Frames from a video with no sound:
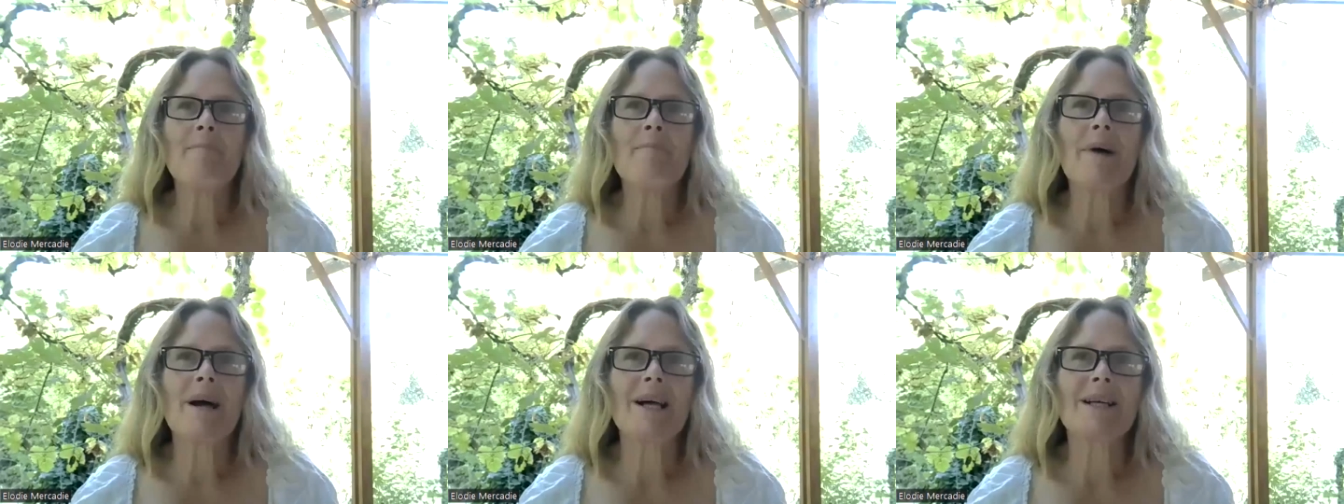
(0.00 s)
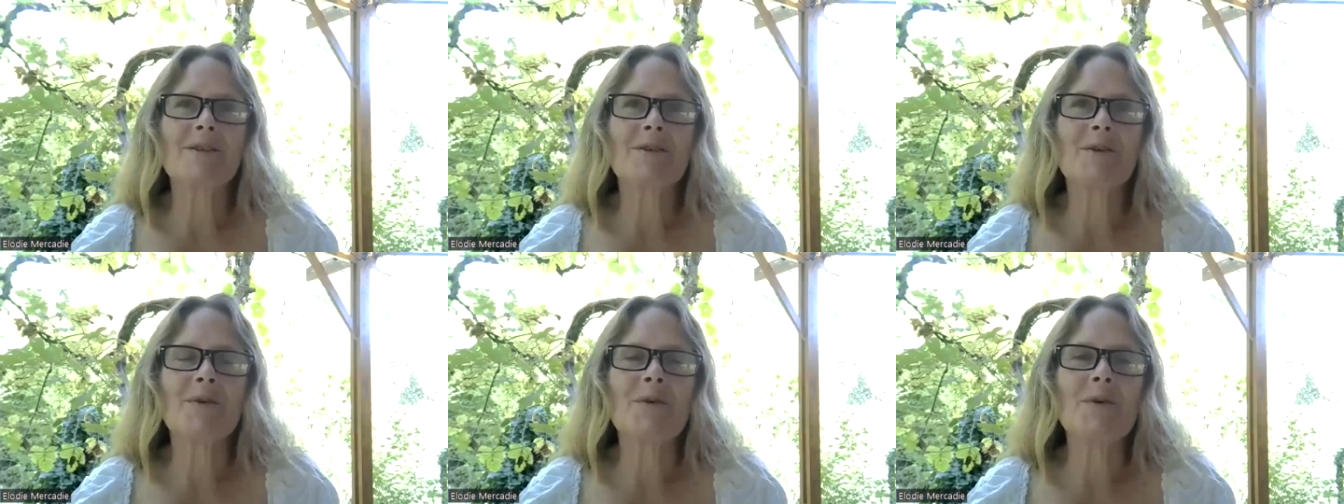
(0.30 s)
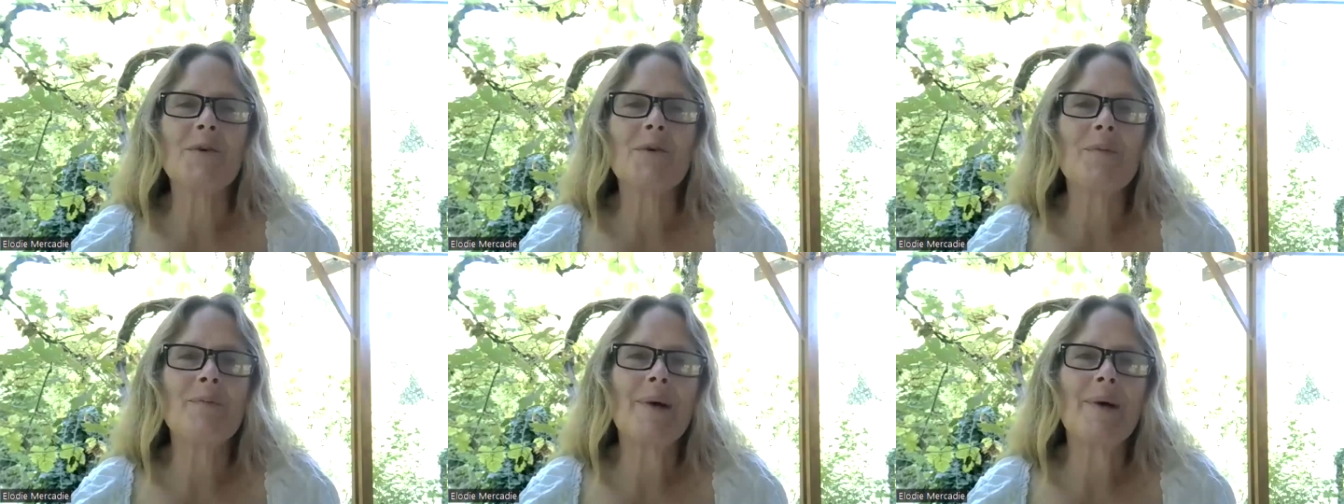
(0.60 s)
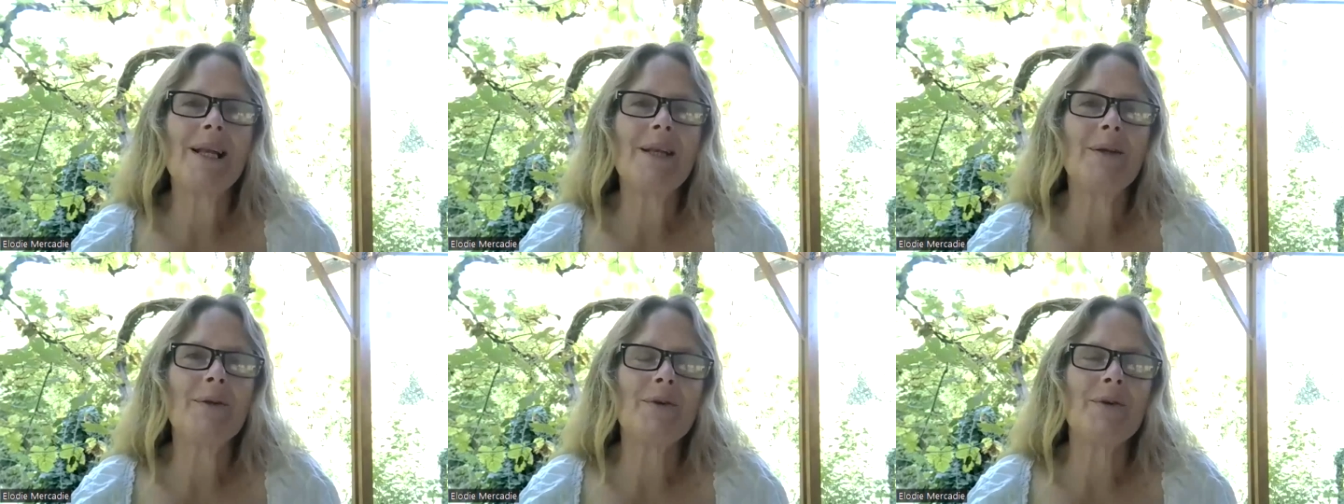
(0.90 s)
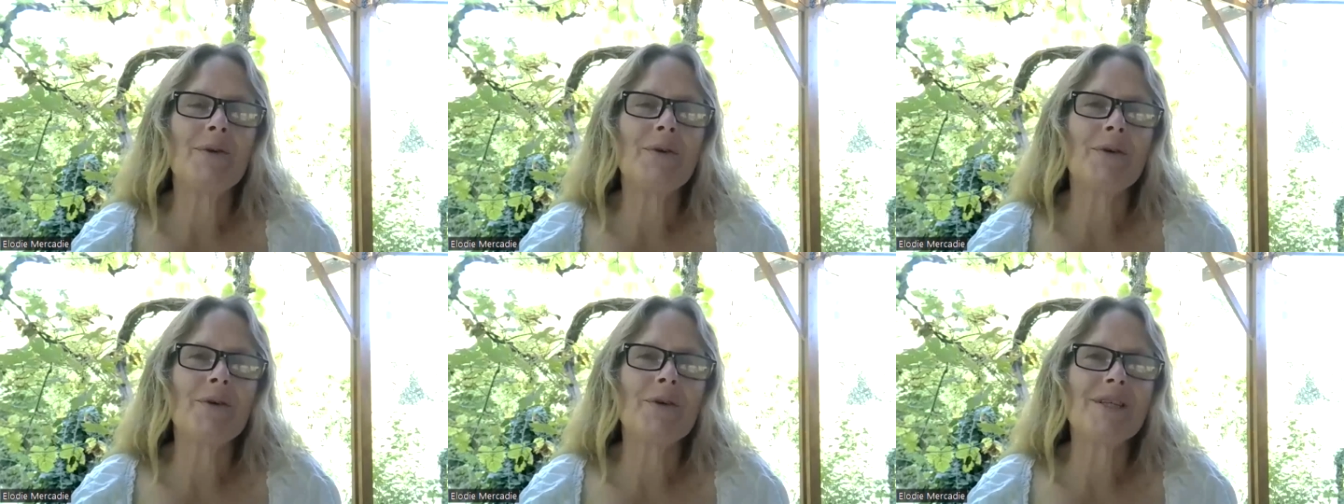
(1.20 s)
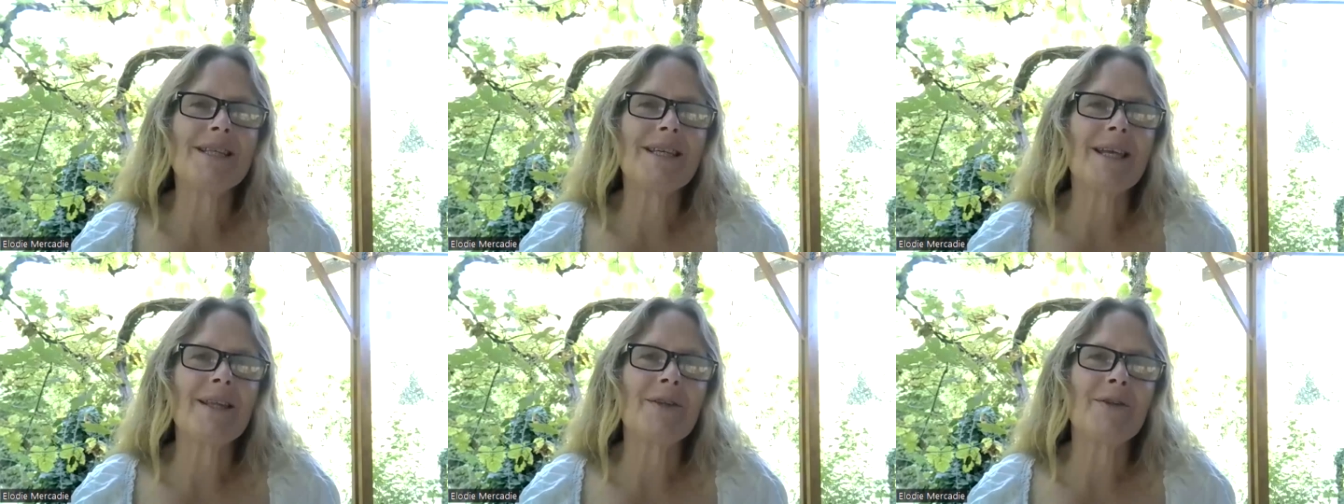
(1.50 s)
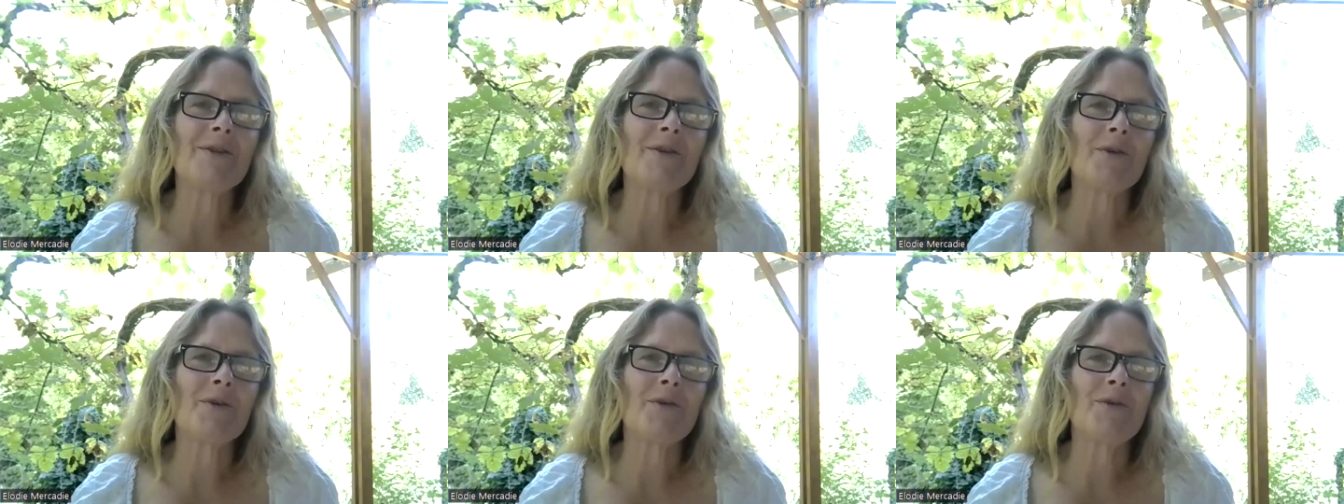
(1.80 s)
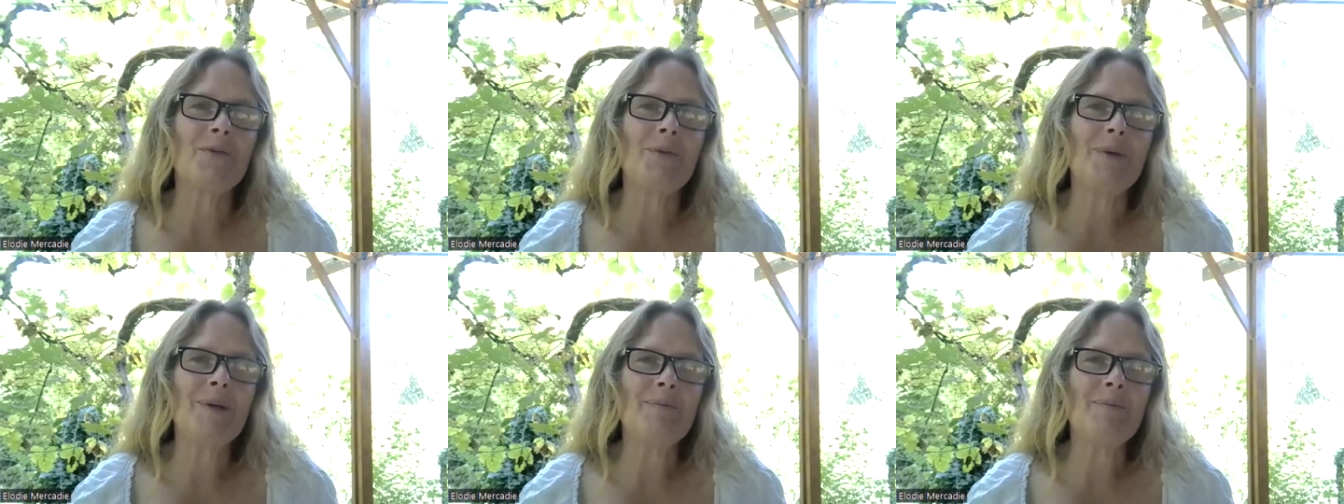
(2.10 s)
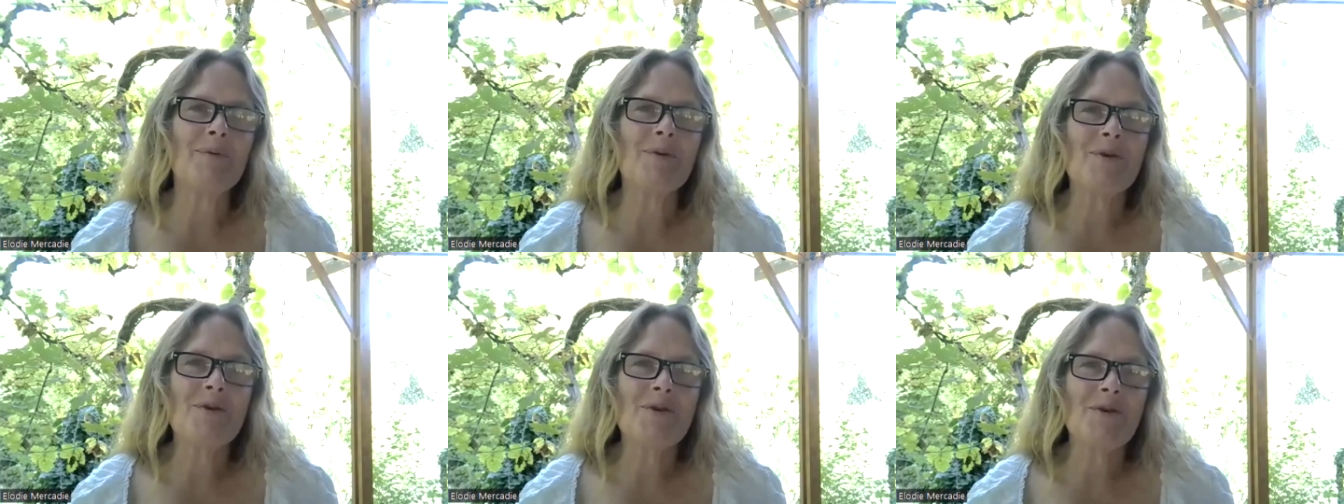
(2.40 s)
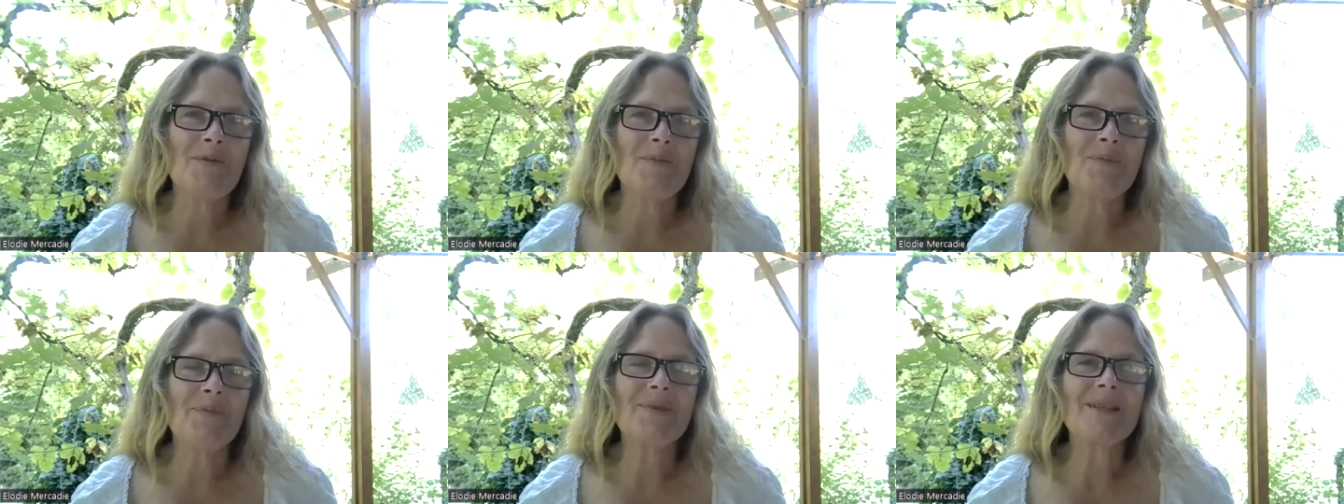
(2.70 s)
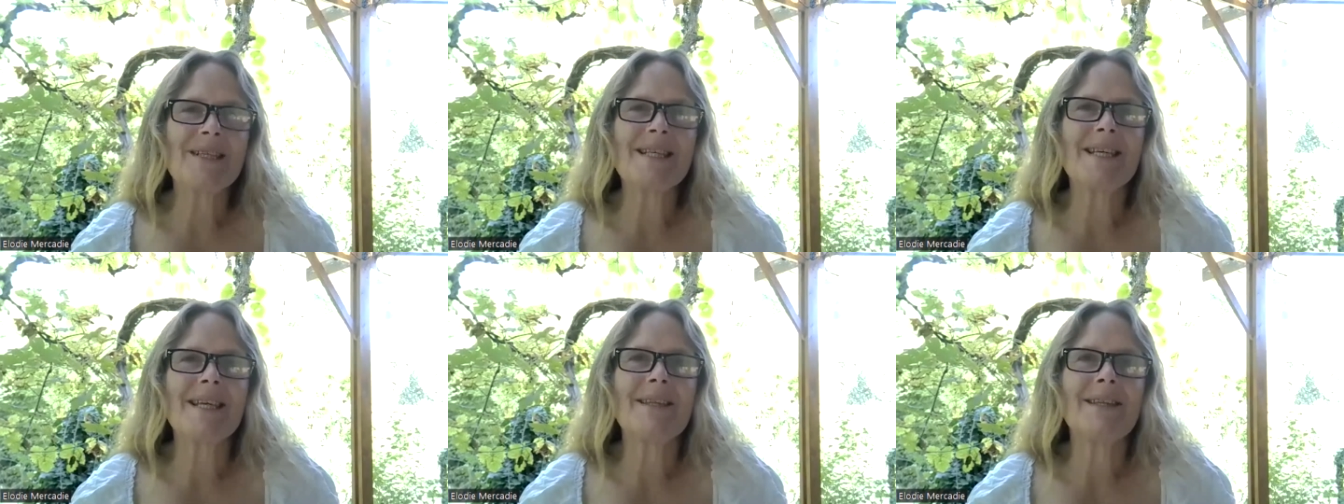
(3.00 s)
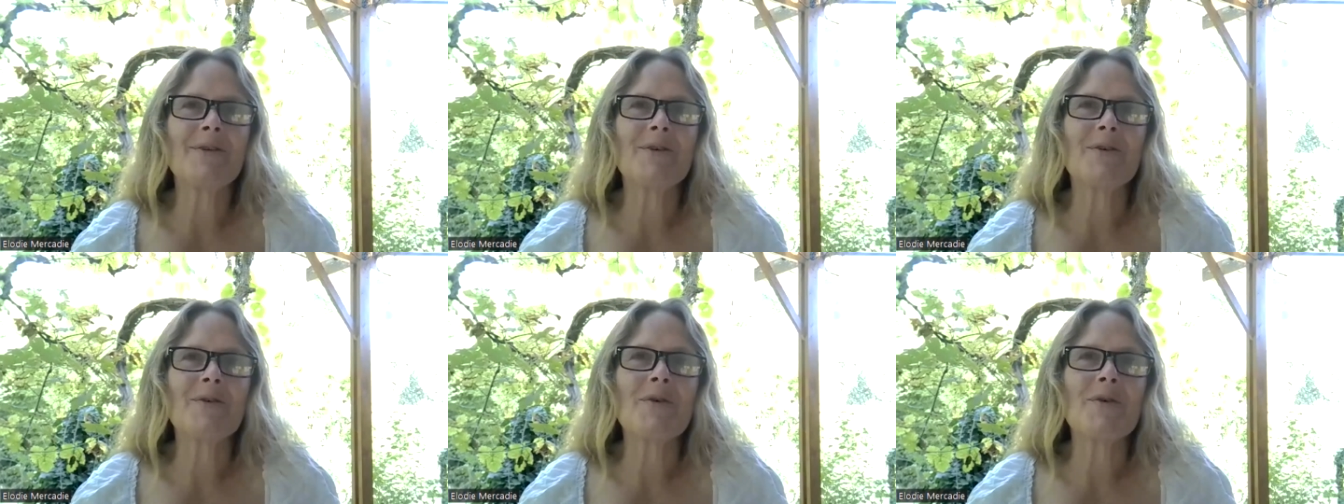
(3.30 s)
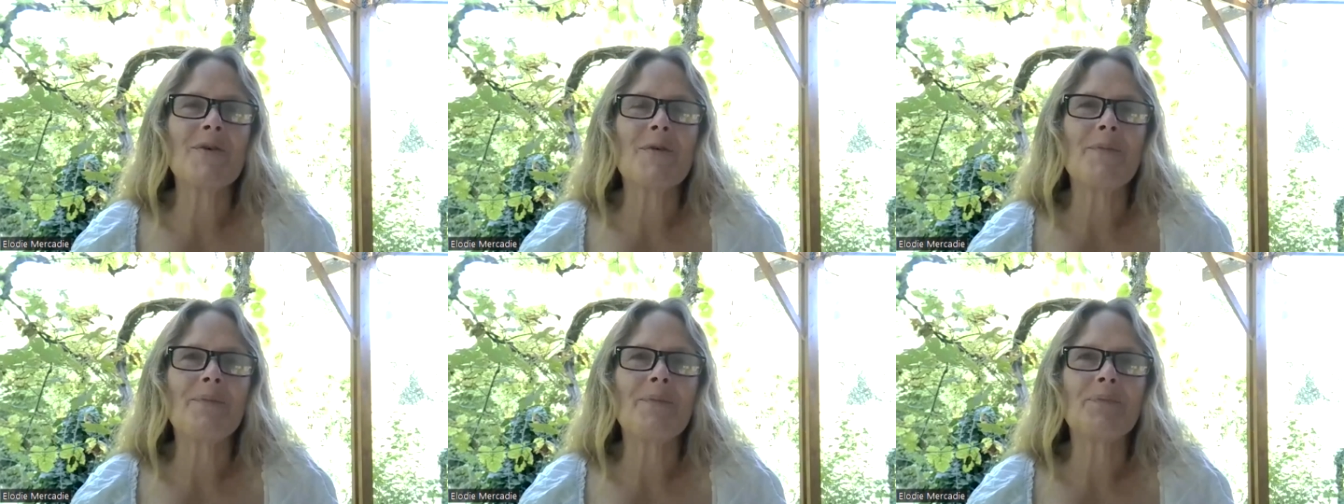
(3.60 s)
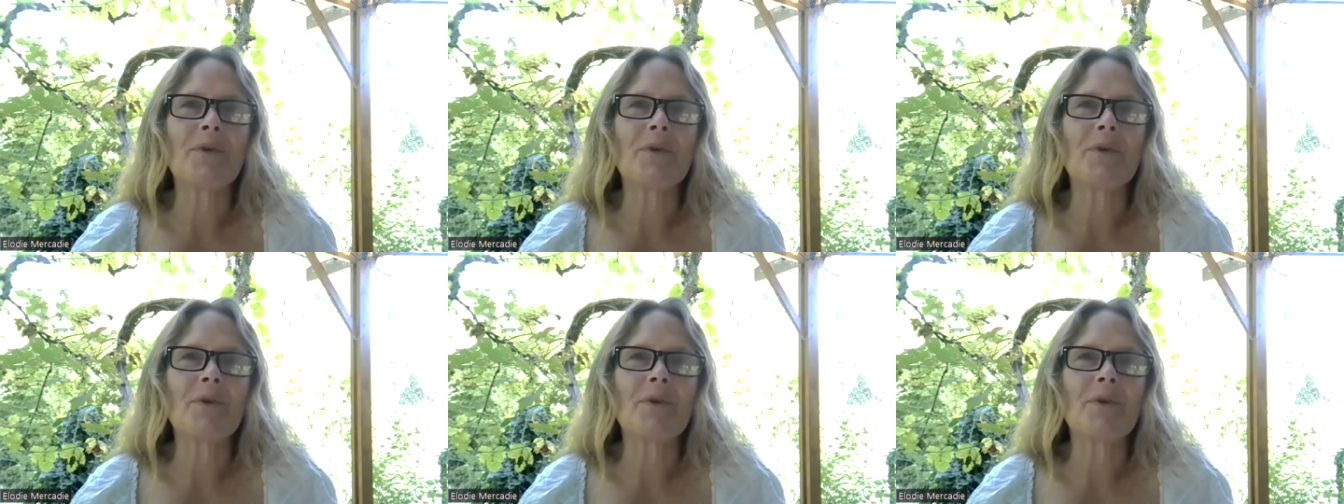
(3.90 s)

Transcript: parce que bah, cette nuit bleue, cette euh,